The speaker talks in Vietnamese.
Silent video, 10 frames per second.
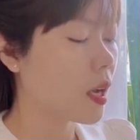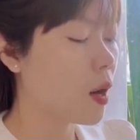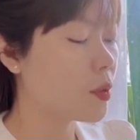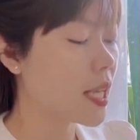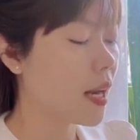
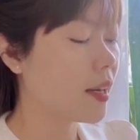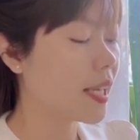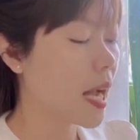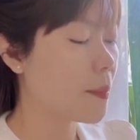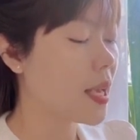Câu trả
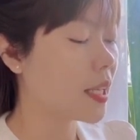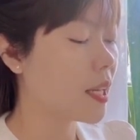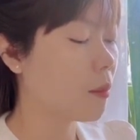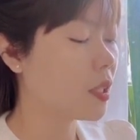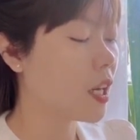lời khác biệt
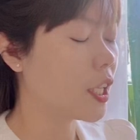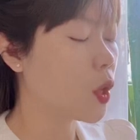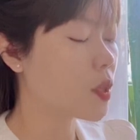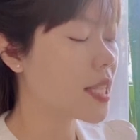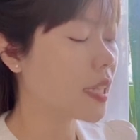đồng thời
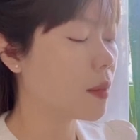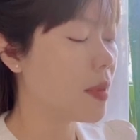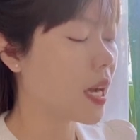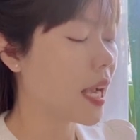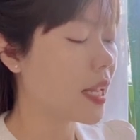thốt ra từ
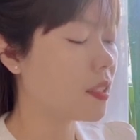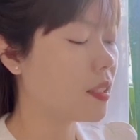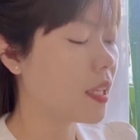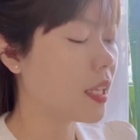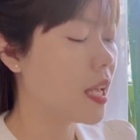miệng hai
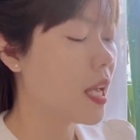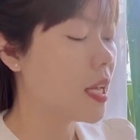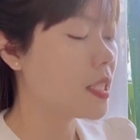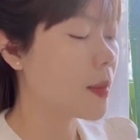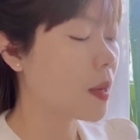người.
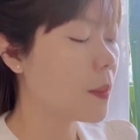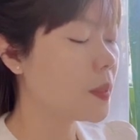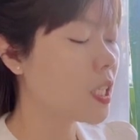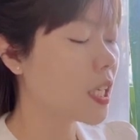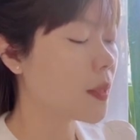Diệp
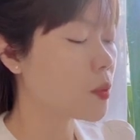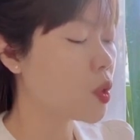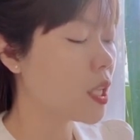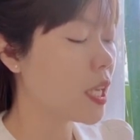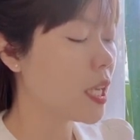Khâm chưa kịp
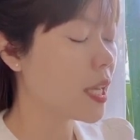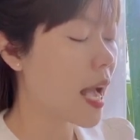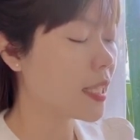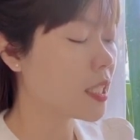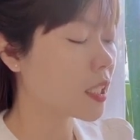suy nghĩ
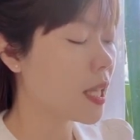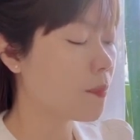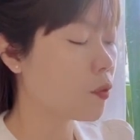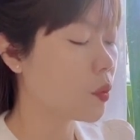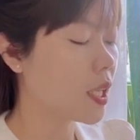đã trực tiếp
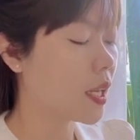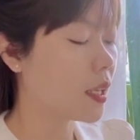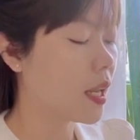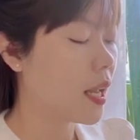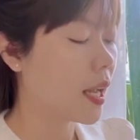phủ nhận.
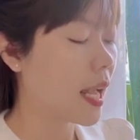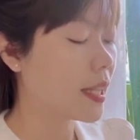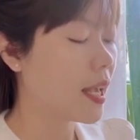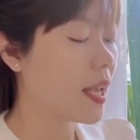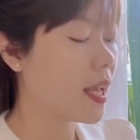Nghe
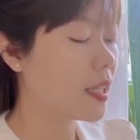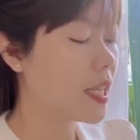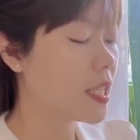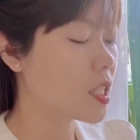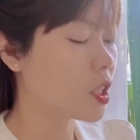thế
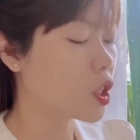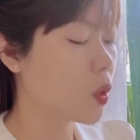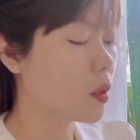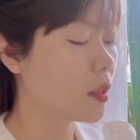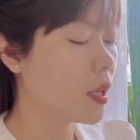thì sửng
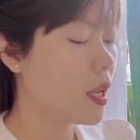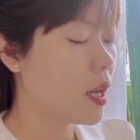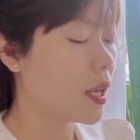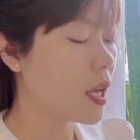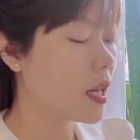sốt,
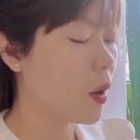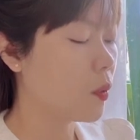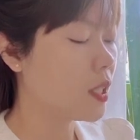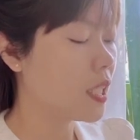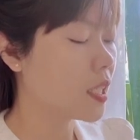nghiêng
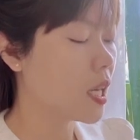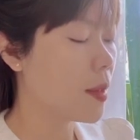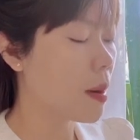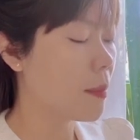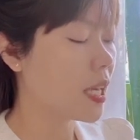đầu nhìn
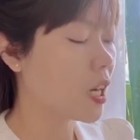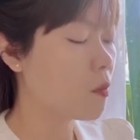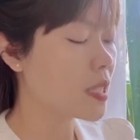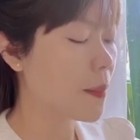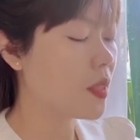người mà mình
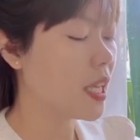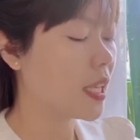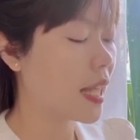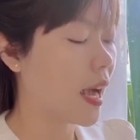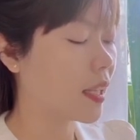không dám
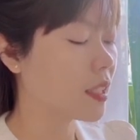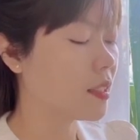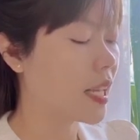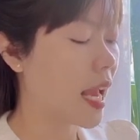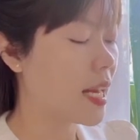nhìn thẳng
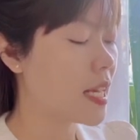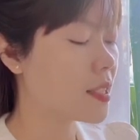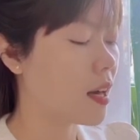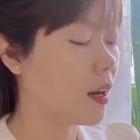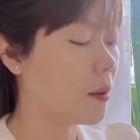từ nãy đến giờ.